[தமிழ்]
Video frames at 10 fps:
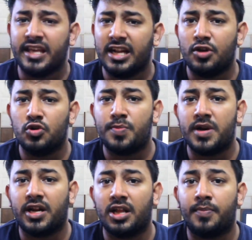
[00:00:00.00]
இதில் யூஸ்
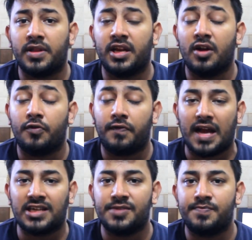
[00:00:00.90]
பண்ணியிருக்கிறது பார்த்தீங்கன்னா ஒரு
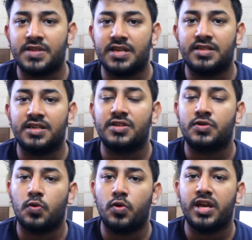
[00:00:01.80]
ஃப்ளாக்ஷிப் சென்சர்
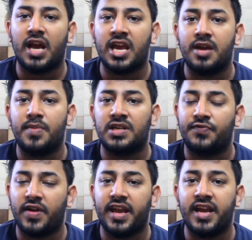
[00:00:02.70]
சோனி
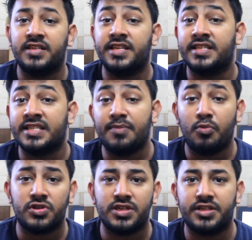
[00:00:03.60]
ஐஎம்எக்ஸ் ஃபைவ் எயிட் சிக்ஸ்
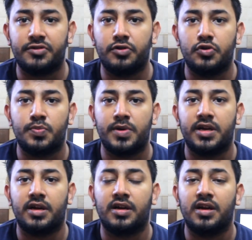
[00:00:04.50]
சிமா சென்சர் வந்து யூஸ்
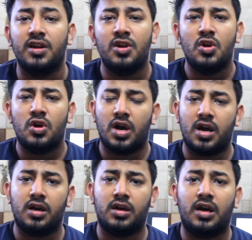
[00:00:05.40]
பண்ணியிருக்காங்க
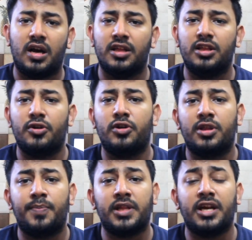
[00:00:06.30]
அது
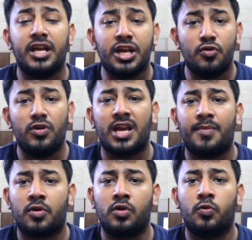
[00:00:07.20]
தவிர்த்து பார்த்தீங்கன்னா இன்னொரு
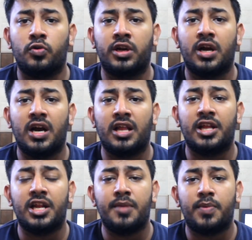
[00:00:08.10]
கேமரா உங்களுக்கு கொடுத்துருக்காங்க
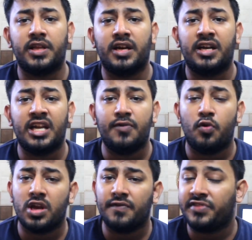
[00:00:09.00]
அது என்னென்னு பார்த்தீங்கன்னா
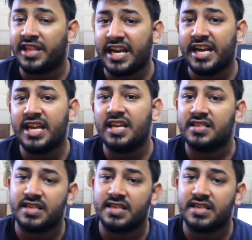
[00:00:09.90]
டிஓஎஃப் த்ரீ டி